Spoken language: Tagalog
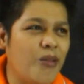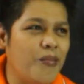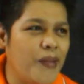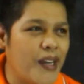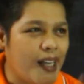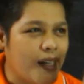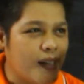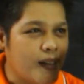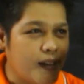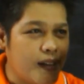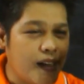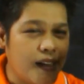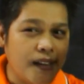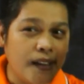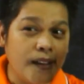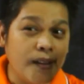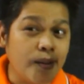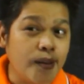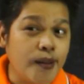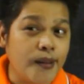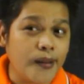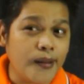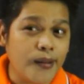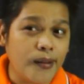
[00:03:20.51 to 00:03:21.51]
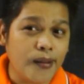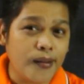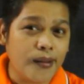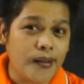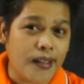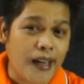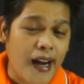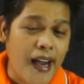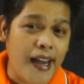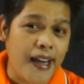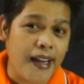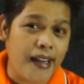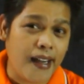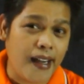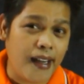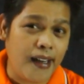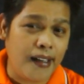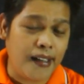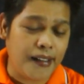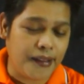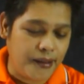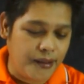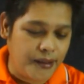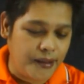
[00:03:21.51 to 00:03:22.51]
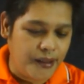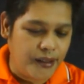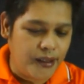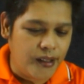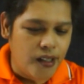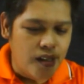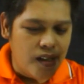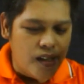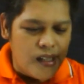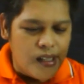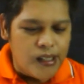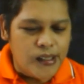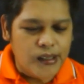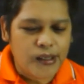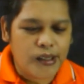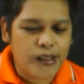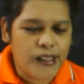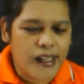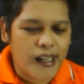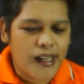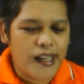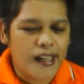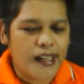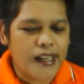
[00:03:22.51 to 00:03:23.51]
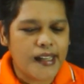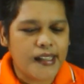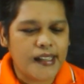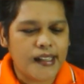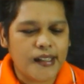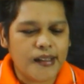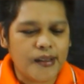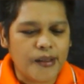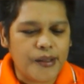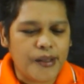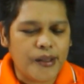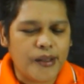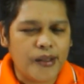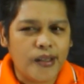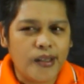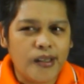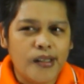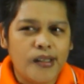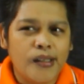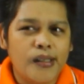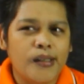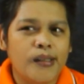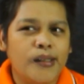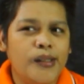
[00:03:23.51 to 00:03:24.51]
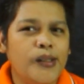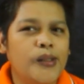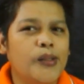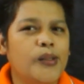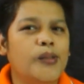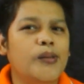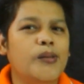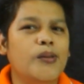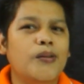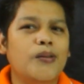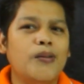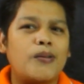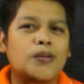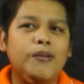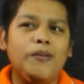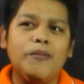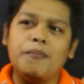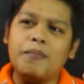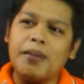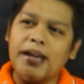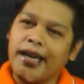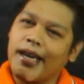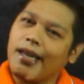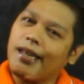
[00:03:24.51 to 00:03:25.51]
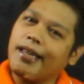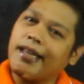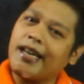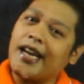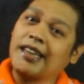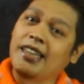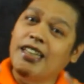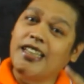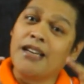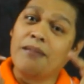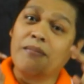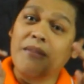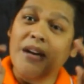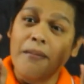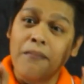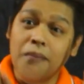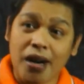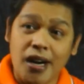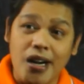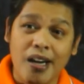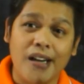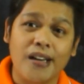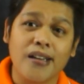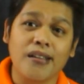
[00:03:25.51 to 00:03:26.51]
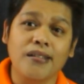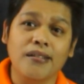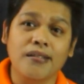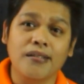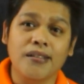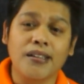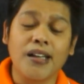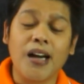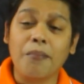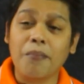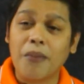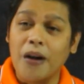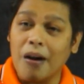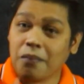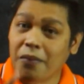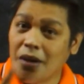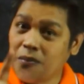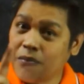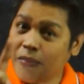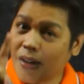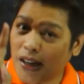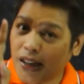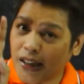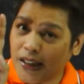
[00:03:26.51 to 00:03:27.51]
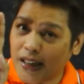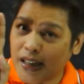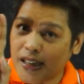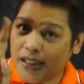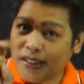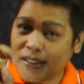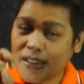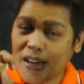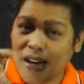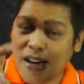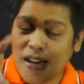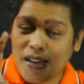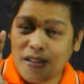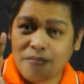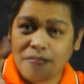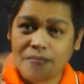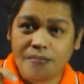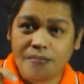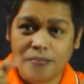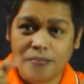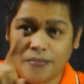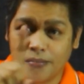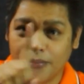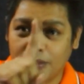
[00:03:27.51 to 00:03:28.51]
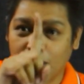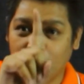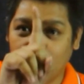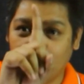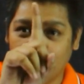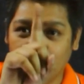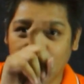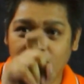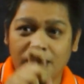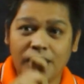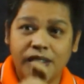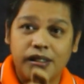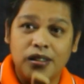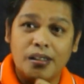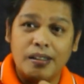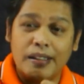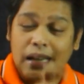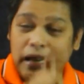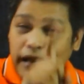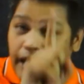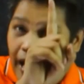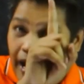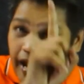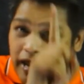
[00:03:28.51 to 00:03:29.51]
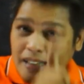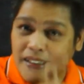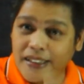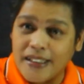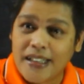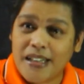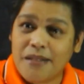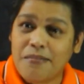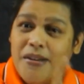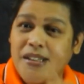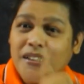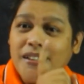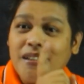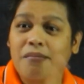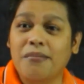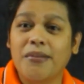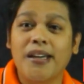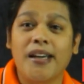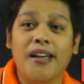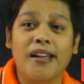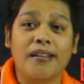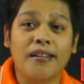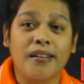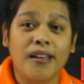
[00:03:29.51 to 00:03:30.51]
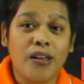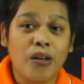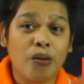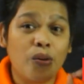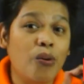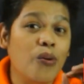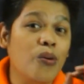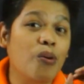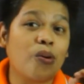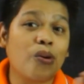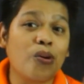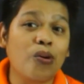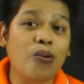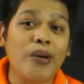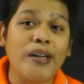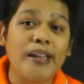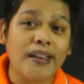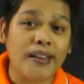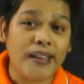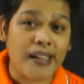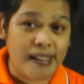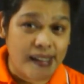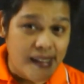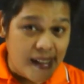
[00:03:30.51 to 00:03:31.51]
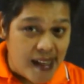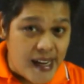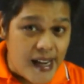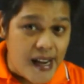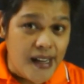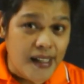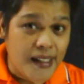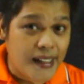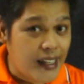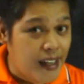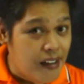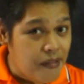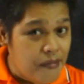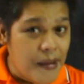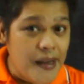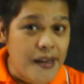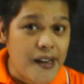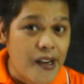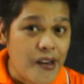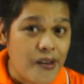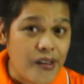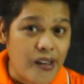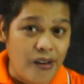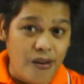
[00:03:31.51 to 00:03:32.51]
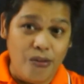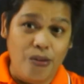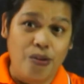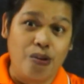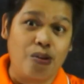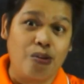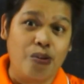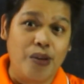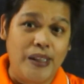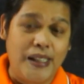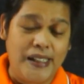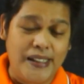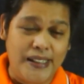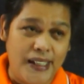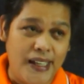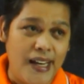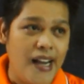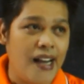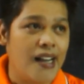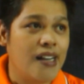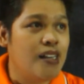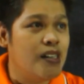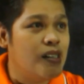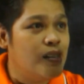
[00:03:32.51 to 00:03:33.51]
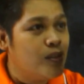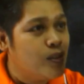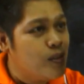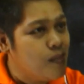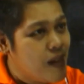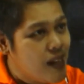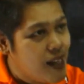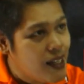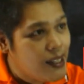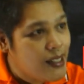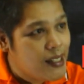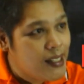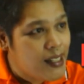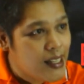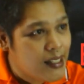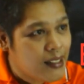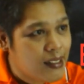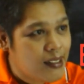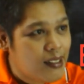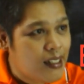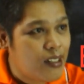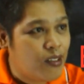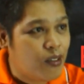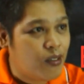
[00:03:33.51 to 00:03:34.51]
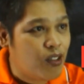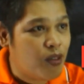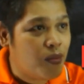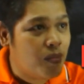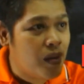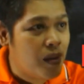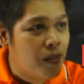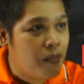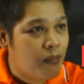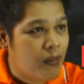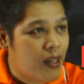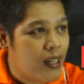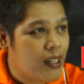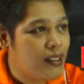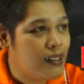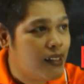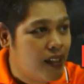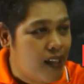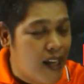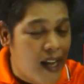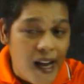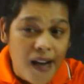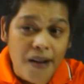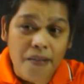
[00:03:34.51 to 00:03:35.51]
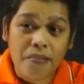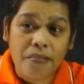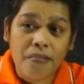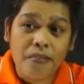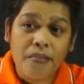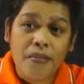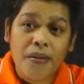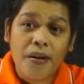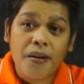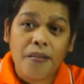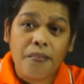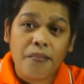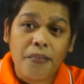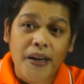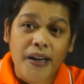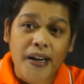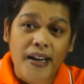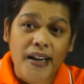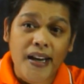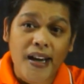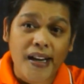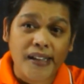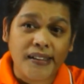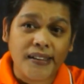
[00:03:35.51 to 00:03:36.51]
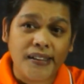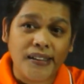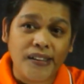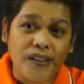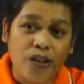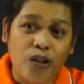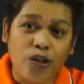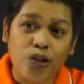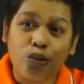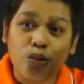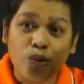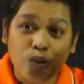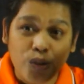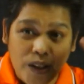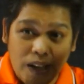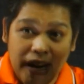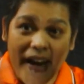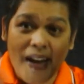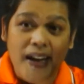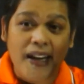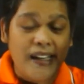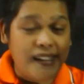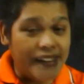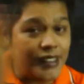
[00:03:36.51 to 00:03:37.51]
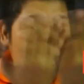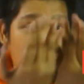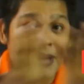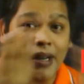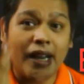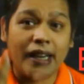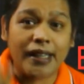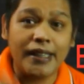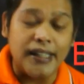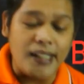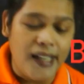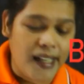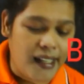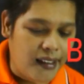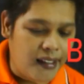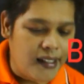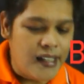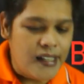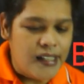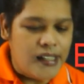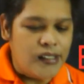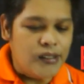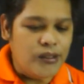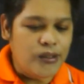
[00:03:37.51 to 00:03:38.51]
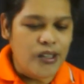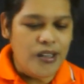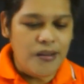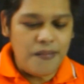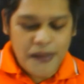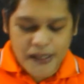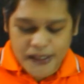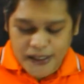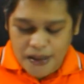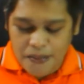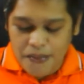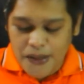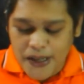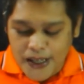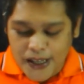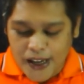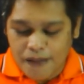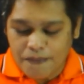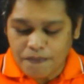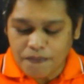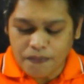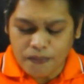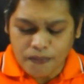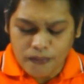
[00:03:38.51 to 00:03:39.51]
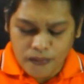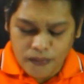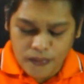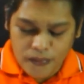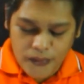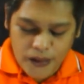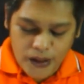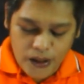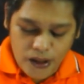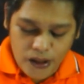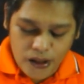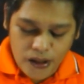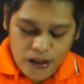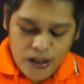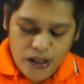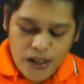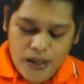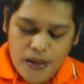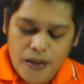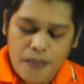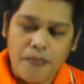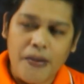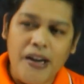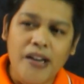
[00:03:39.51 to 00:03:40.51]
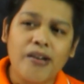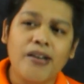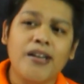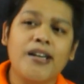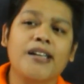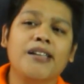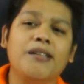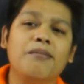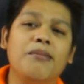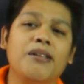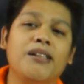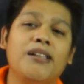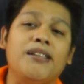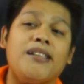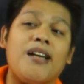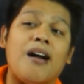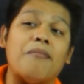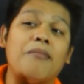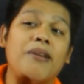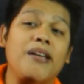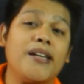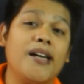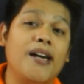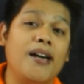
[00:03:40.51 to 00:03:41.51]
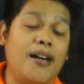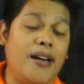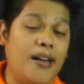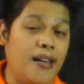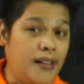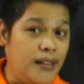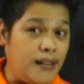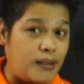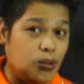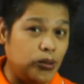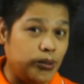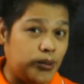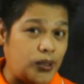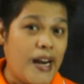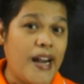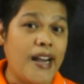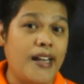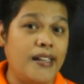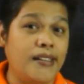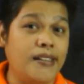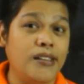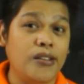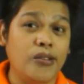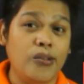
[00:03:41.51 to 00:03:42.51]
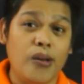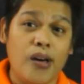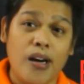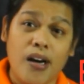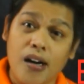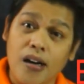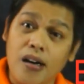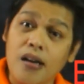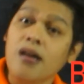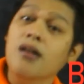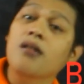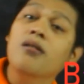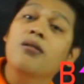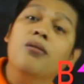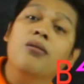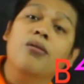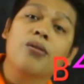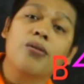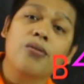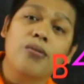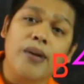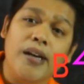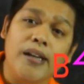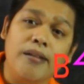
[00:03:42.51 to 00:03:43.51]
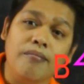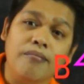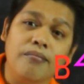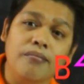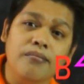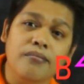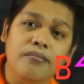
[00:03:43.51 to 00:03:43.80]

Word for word: Makikita natin itong triangle na to, no? So, nakalagay dito, no? Yung may kita natin na may mark. Kapag may mark na isa, no? na line, ibig sabihin, congruent na sila. Given na yun na congruent na sila. So, may kita natin dito, no, may mark silang parehas, no, two triangles na magkadikit. So, ibig sabihin, no, paano natin masasabi na ang two triangles na to are congruent?